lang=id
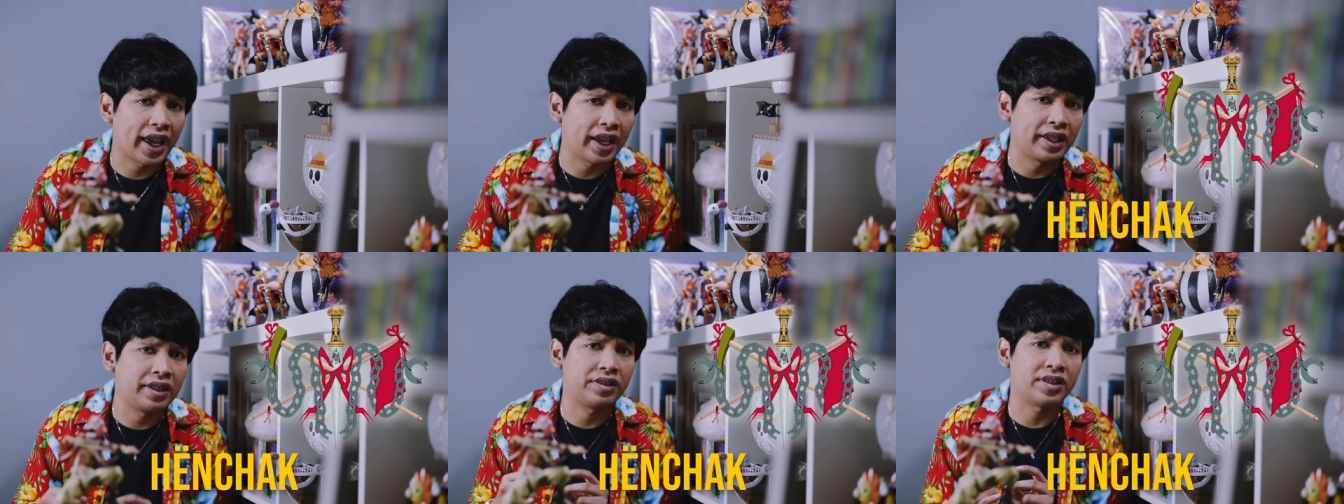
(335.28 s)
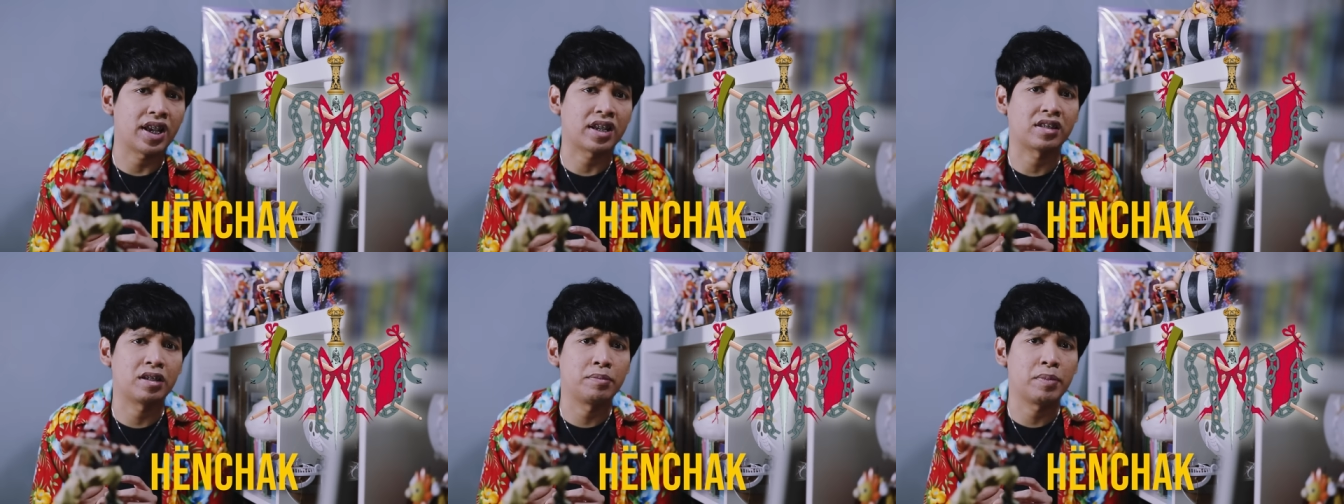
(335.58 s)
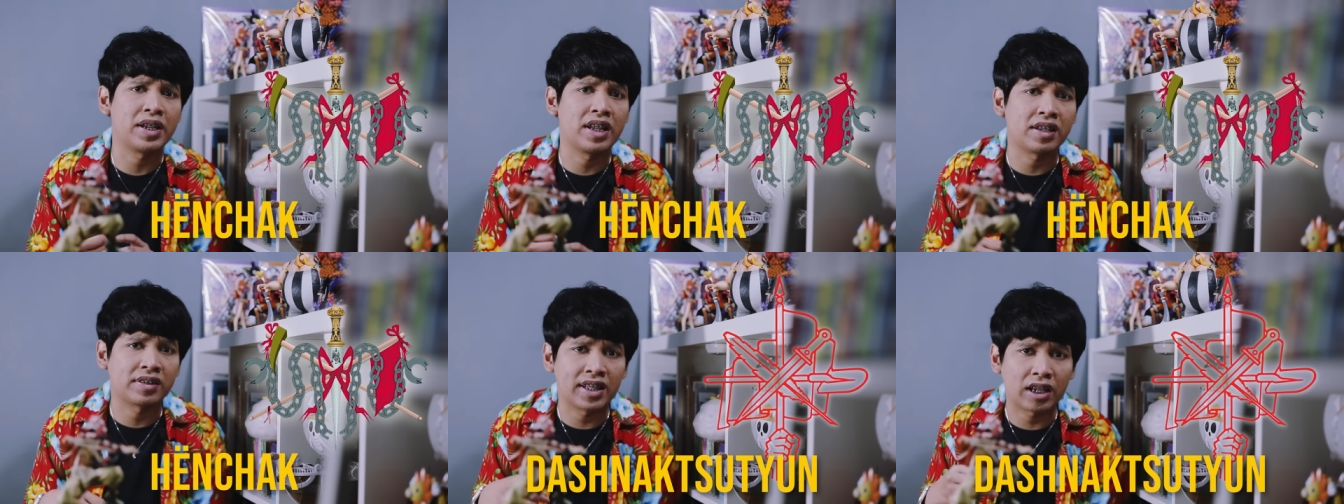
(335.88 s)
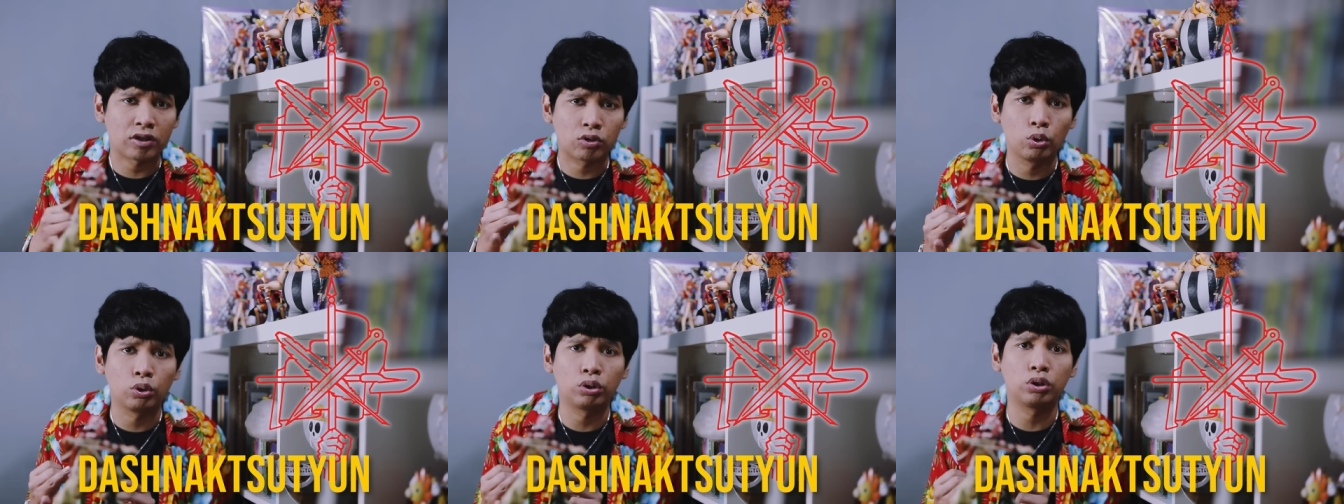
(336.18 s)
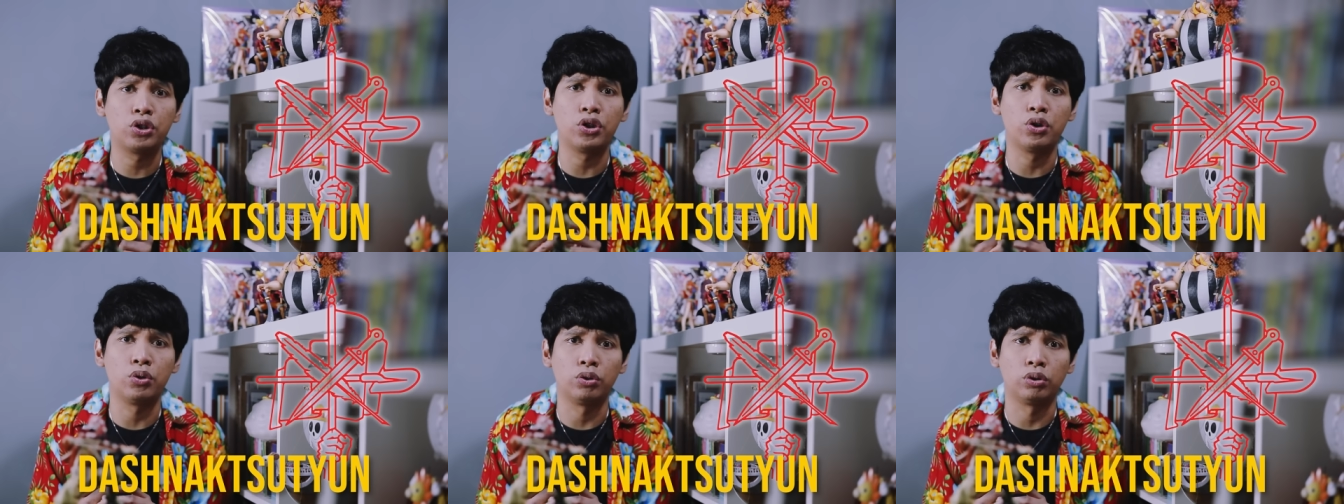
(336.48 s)
Hencak sama Desnak
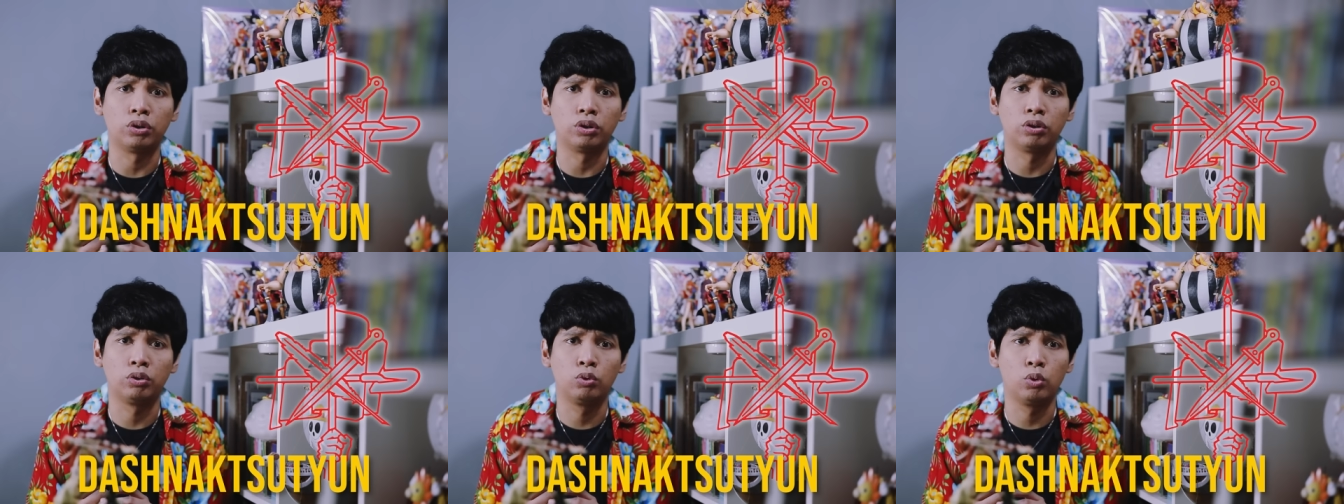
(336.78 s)
Sutyun.